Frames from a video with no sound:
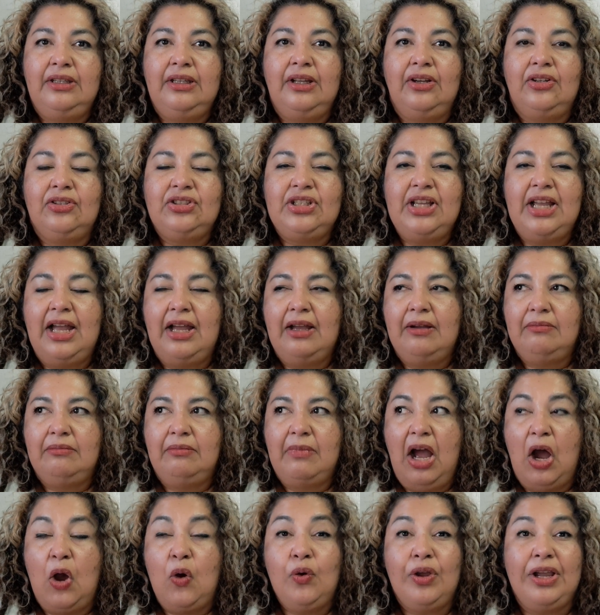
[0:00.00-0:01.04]
o sea,
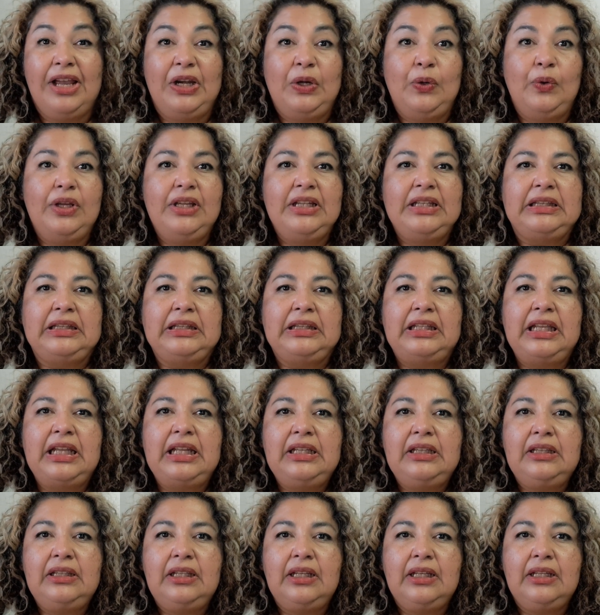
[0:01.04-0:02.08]
aunque lo
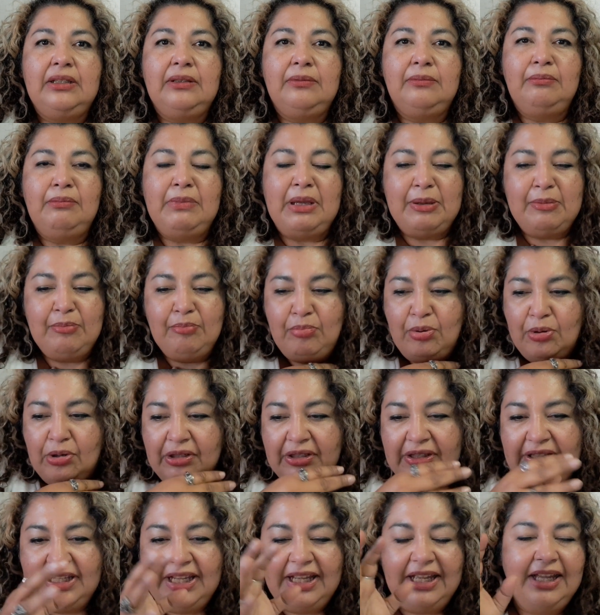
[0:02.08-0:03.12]
intenten, me
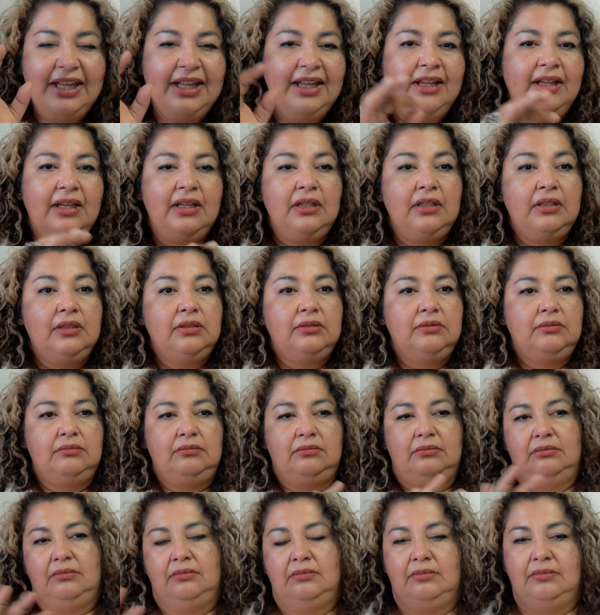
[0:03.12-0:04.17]
importa
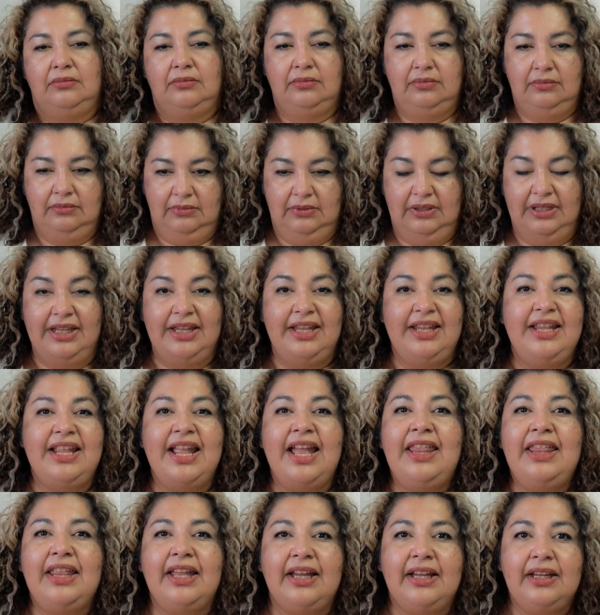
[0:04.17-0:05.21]

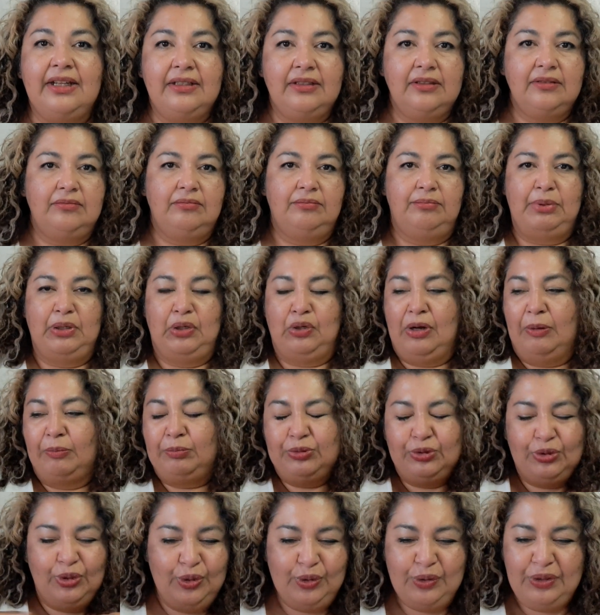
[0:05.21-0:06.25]
nada, pero
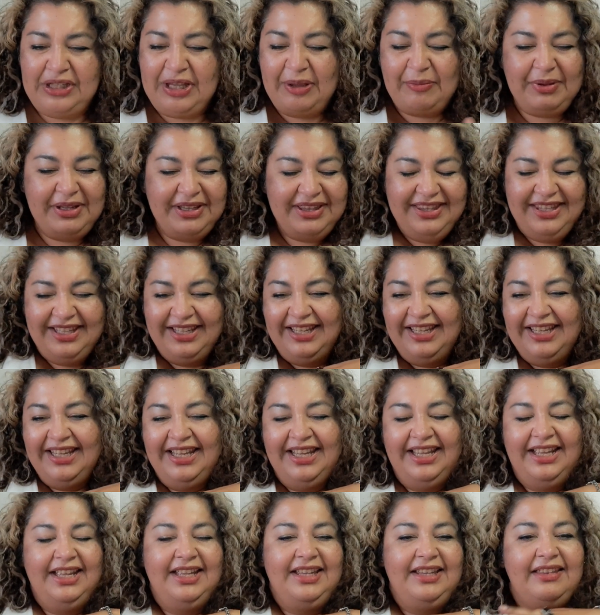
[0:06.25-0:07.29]
absolutamente
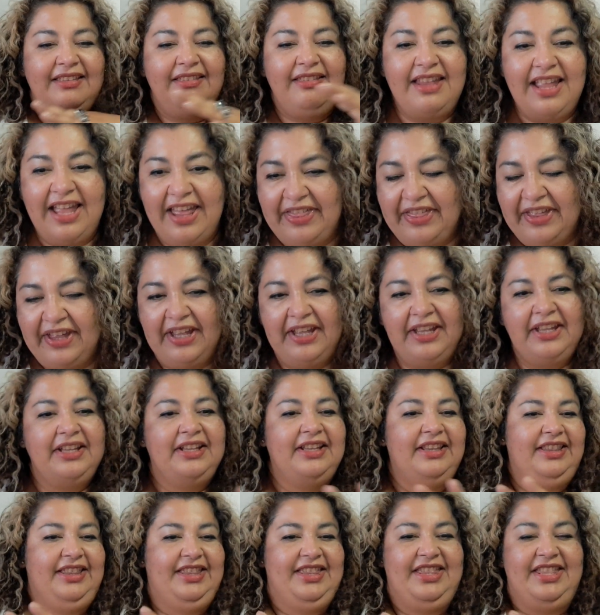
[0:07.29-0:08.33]
nada
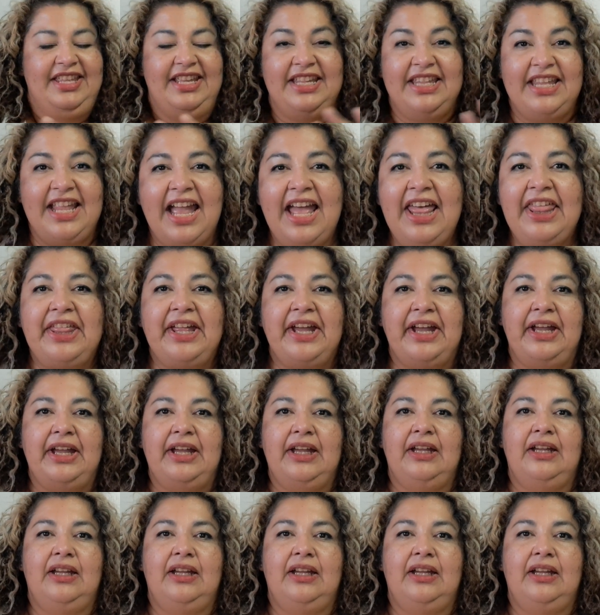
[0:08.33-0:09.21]
de nada.